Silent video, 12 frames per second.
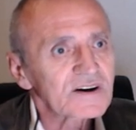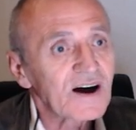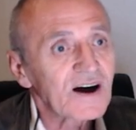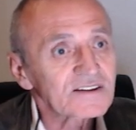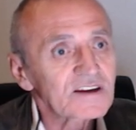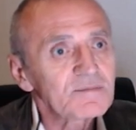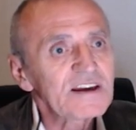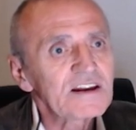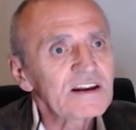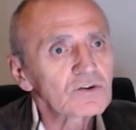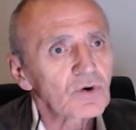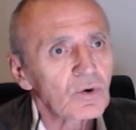
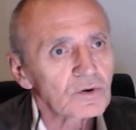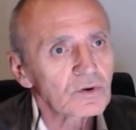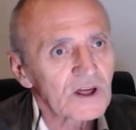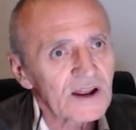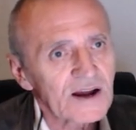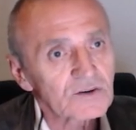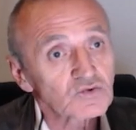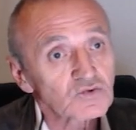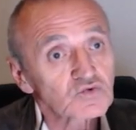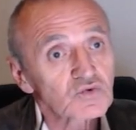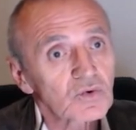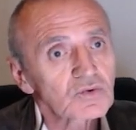kademeli olarak
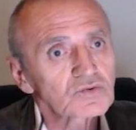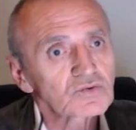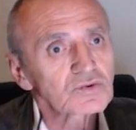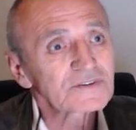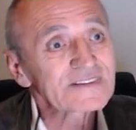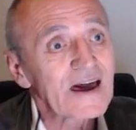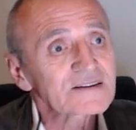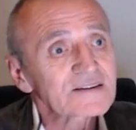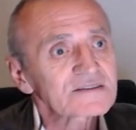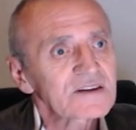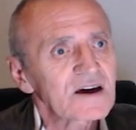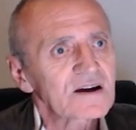zorunlu
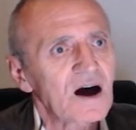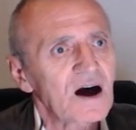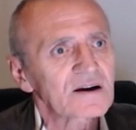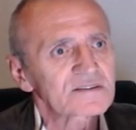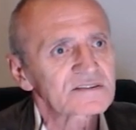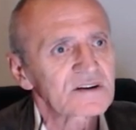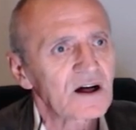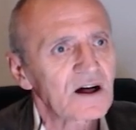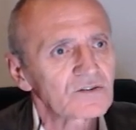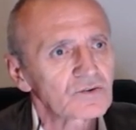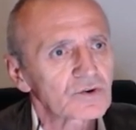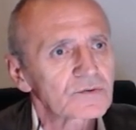dersler arasına
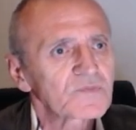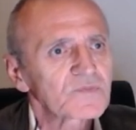alınıyor.